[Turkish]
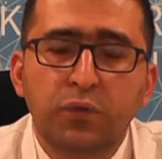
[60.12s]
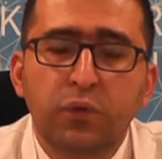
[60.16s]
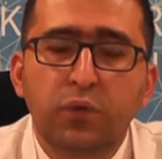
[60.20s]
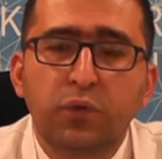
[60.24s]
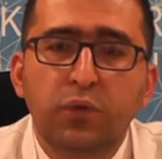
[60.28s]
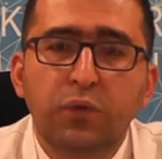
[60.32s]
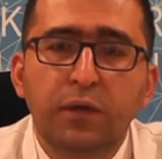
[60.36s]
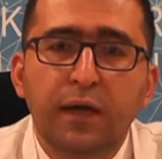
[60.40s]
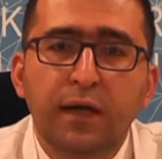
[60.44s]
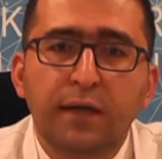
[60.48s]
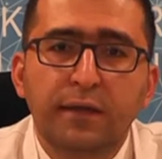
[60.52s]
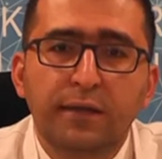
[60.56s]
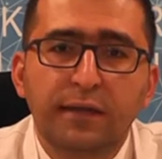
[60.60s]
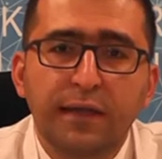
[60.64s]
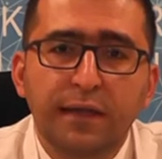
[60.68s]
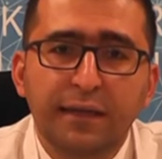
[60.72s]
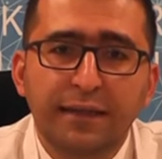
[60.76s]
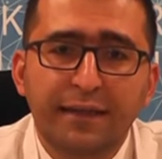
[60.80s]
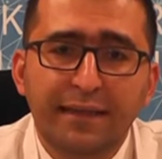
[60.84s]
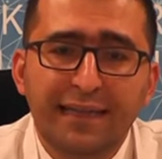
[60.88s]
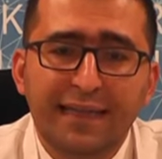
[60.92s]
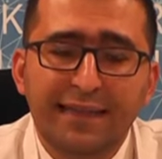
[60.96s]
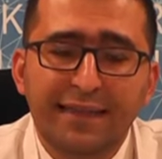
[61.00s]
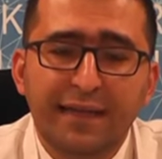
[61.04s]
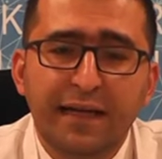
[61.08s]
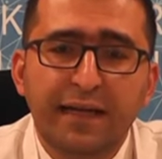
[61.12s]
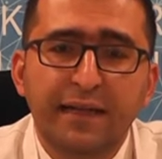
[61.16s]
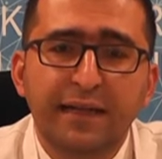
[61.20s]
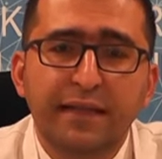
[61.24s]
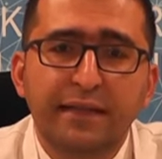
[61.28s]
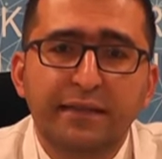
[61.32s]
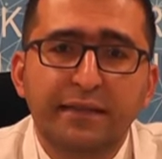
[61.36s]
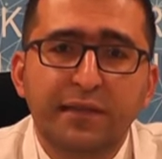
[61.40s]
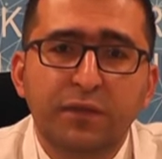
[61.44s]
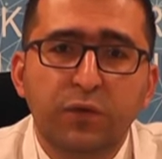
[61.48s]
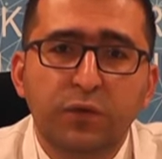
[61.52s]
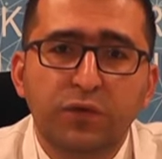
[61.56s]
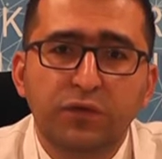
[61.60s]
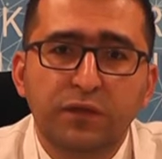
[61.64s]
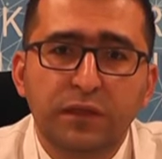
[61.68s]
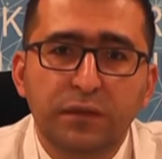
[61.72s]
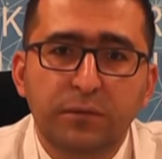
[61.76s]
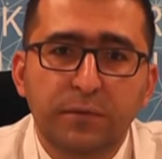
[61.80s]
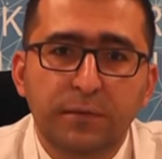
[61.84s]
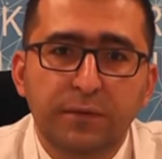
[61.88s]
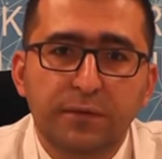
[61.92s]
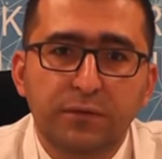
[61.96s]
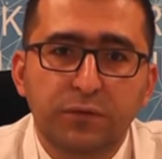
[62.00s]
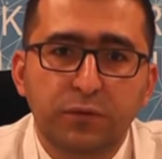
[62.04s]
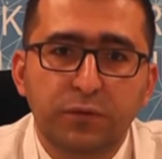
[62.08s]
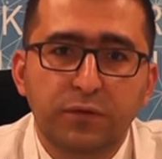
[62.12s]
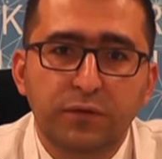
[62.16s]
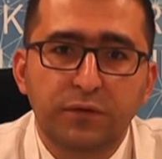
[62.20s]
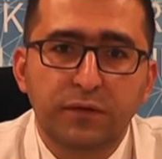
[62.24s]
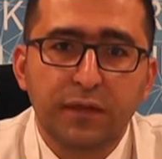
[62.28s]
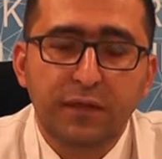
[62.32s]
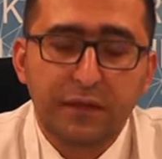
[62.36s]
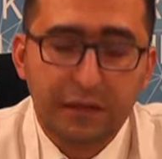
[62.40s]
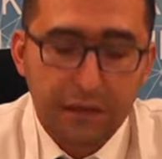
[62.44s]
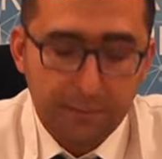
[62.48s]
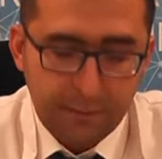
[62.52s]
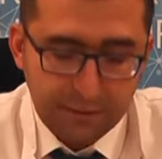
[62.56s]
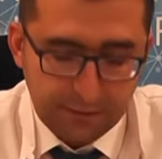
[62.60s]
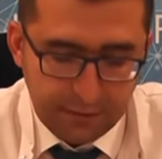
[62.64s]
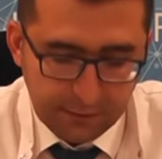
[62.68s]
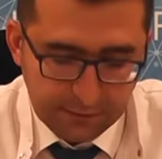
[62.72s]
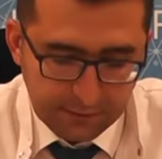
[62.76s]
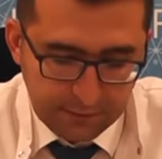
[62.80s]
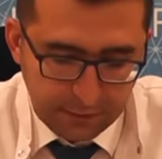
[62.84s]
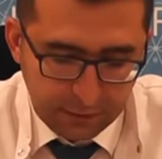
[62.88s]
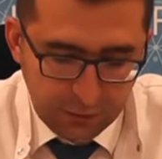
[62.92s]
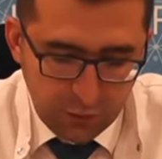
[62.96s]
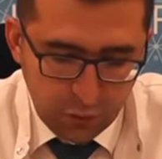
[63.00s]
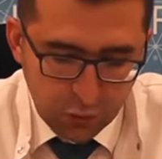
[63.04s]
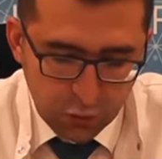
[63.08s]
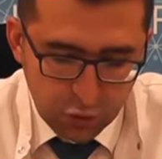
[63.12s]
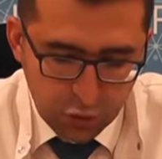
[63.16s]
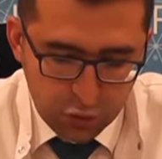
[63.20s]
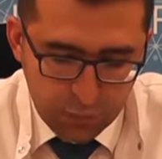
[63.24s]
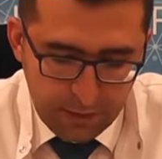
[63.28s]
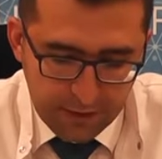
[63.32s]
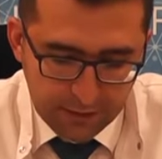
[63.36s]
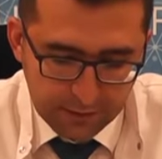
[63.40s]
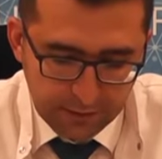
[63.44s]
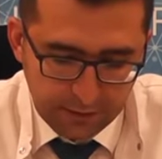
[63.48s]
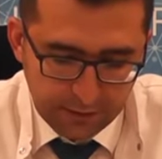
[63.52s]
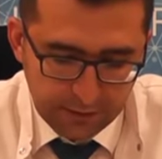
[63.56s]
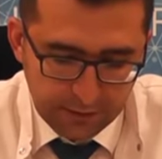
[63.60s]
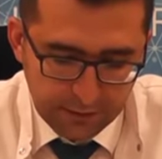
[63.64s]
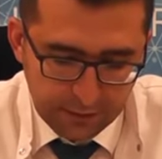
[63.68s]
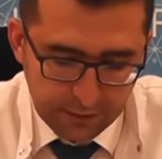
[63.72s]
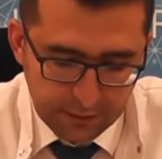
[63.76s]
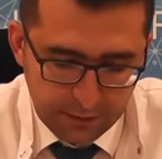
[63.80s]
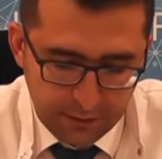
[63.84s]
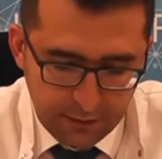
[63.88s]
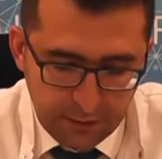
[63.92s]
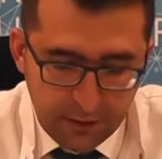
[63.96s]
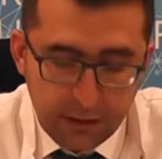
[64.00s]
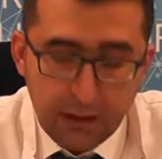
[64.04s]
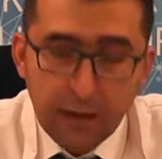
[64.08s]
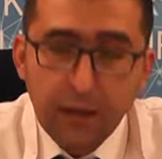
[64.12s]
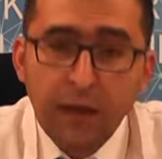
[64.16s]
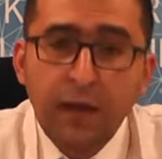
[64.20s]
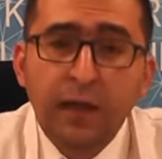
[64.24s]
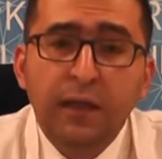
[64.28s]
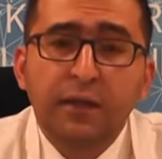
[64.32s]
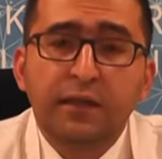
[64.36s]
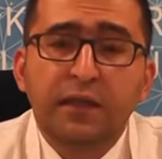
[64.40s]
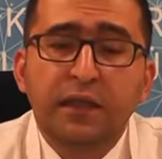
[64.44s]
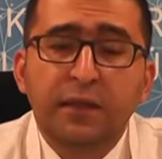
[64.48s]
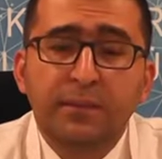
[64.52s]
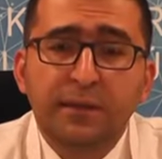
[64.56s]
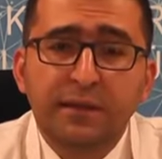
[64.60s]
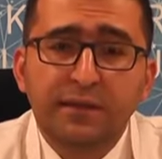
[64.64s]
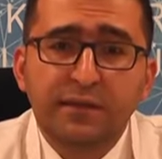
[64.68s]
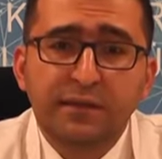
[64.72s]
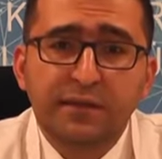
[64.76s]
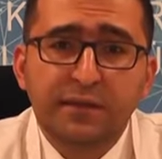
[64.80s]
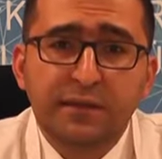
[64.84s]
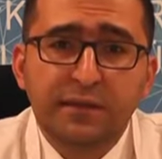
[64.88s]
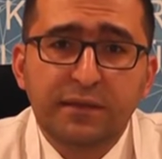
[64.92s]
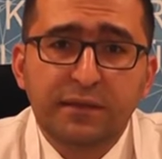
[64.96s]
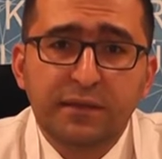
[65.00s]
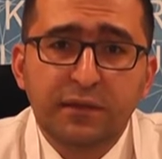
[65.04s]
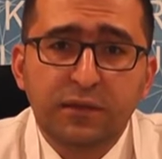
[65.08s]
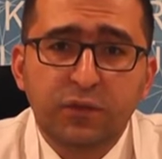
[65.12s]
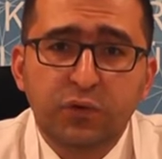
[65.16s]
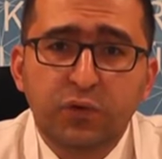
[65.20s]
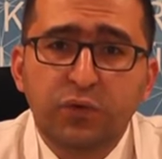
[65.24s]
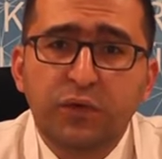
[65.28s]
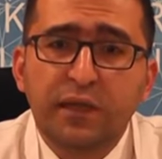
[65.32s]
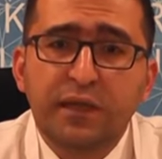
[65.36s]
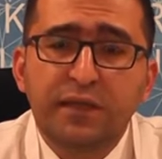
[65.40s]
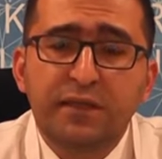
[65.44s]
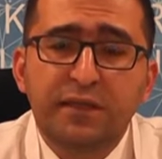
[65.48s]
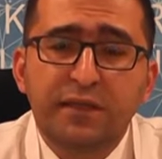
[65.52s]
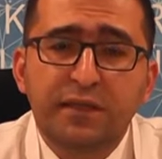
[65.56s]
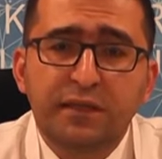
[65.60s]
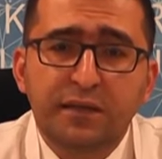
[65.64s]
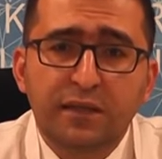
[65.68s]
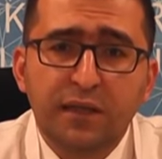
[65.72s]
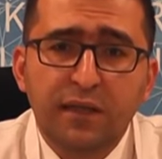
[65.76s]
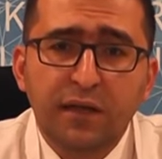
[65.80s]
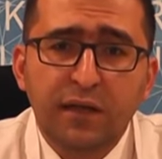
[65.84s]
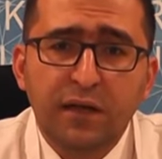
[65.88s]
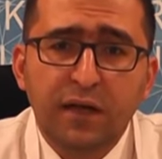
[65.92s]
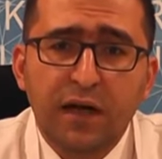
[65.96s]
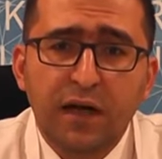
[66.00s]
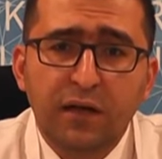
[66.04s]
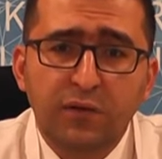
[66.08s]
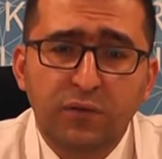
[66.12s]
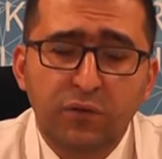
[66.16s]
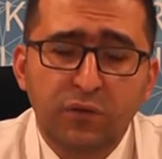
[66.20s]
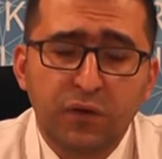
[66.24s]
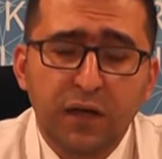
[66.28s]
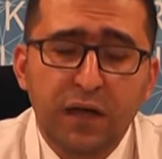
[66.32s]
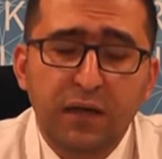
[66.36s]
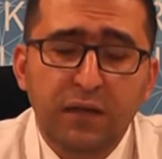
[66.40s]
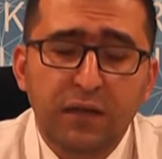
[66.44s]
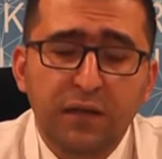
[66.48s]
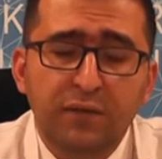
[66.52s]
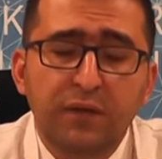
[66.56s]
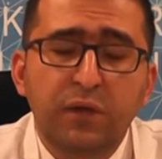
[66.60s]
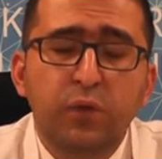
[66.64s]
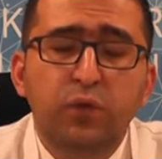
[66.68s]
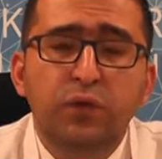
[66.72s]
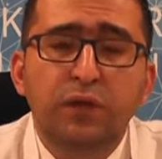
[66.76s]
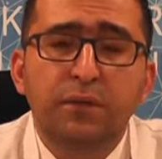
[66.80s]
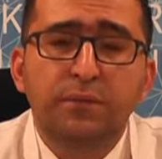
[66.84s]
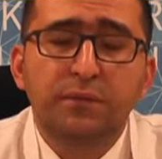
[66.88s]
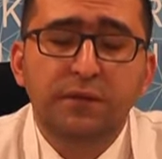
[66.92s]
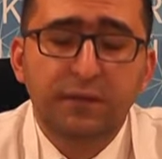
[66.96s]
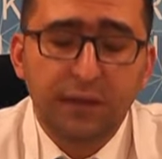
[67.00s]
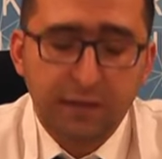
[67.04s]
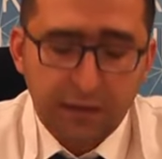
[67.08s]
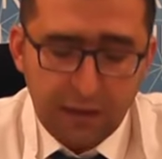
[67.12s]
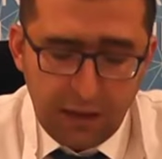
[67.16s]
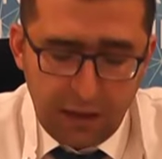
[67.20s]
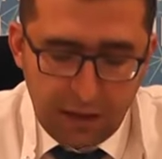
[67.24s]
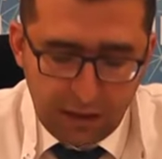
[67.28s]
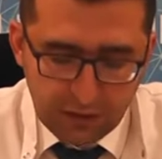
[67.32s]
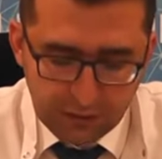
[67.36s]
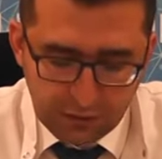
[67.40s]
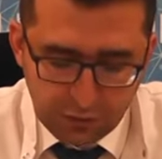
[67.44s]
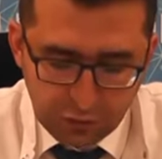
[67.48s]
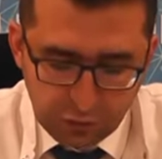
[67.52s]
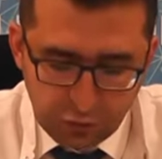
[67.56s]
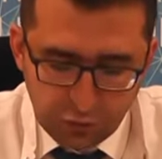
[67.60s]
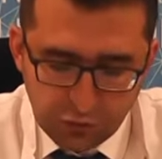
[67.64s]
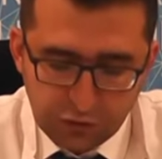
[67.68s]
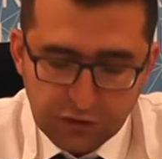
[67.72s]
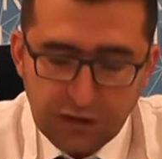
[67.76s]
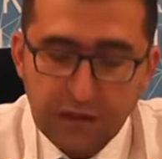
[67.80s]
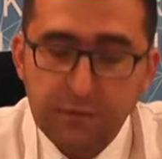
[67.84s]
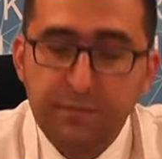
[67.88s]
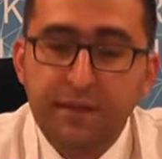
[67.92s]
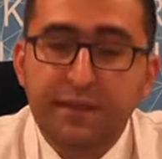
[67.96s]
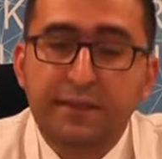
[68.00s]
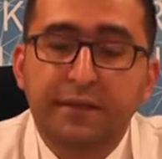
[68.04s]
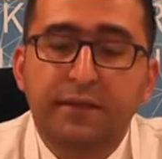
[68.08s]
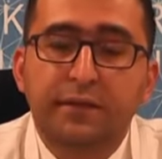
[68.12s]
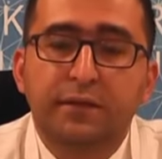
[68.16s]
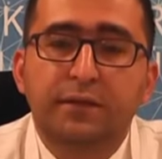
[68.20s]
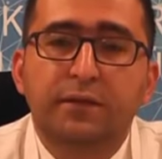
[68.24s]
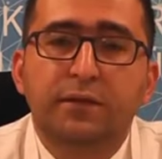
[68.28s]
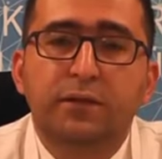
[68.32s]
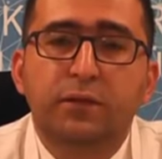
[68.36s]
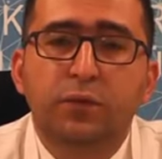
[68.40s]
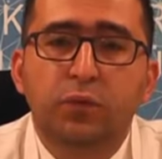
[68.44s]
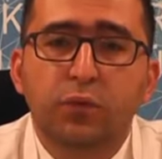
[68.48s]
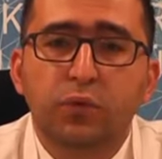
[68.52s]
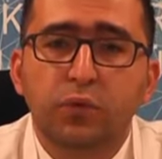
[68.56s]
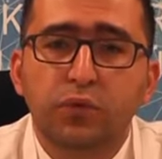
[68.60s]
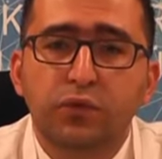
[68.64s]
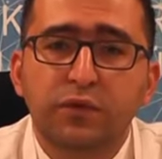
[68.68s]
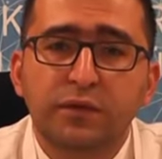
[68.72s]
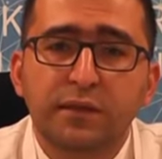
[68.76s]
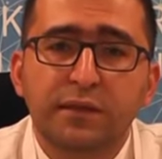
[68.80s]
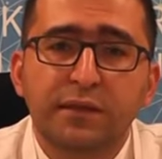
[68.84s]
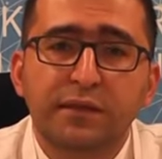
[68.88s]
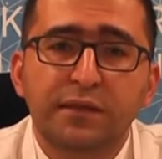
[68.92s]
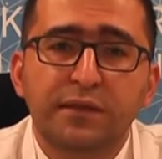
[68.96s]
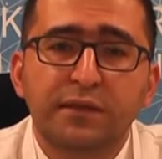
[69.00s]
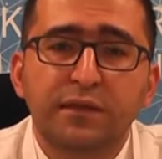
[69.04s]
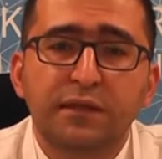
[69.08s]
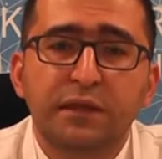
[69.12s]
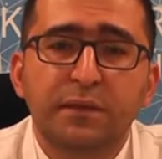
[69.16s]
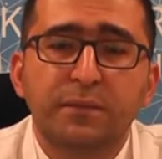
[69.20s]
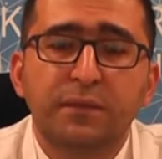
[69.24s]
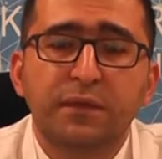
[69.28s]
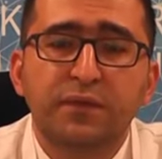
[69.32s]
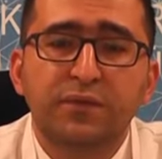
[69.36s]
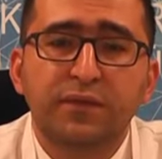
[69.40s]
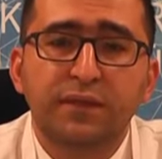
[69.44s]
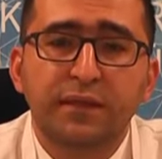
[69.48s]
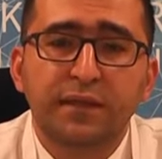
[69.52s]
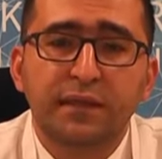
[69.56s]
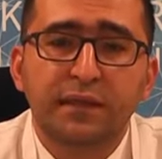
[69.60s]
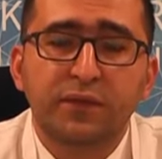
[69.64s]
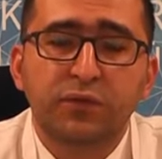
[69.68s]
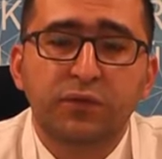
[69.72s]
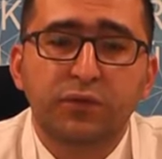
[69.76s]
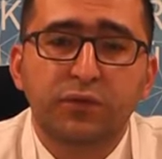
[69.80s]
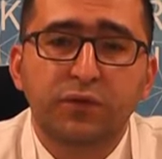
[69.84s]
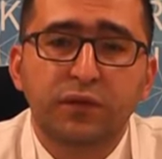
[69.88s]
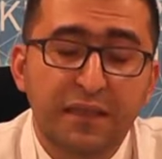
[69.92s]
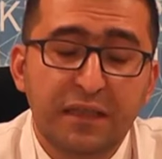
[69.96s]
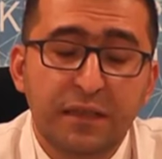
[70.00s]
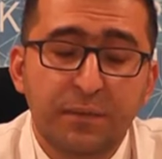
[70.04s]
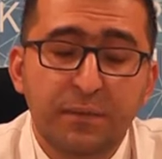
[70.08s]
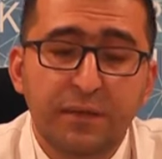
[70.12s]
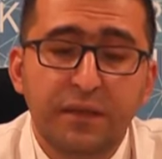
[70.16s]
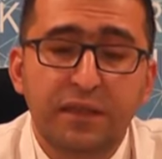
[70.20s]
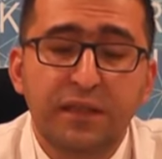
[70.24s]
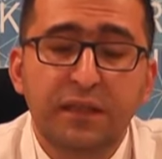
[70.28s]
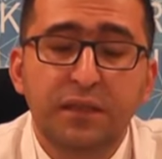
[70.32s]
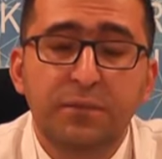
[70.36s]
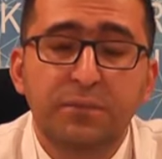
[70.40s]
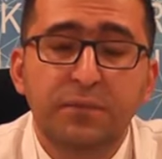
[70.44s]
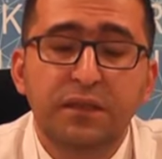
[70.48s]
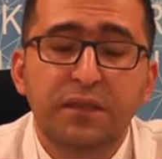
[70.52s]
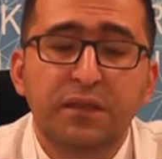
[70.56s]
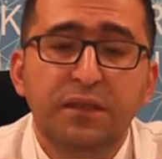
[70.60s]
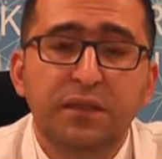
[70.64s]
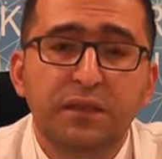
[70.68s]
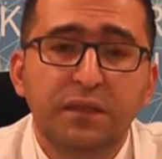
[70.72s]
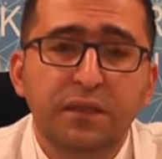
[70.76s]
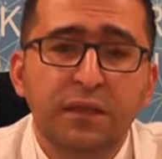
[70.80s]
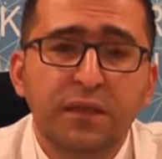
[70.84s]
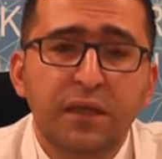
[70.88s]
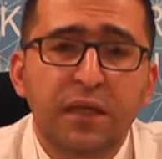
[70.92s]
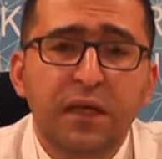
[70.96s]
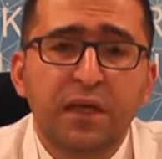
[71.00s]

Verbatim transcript: dokularda yeterli etki göstermemesi sonucunda diyabet hastalığı oluşmaktadır. Diyabet sıklığı gün geçtikçe dünyada ve ülkemizde de artış göstermektedir. Uluslararası Diyabet Federasyonu 2021 yılı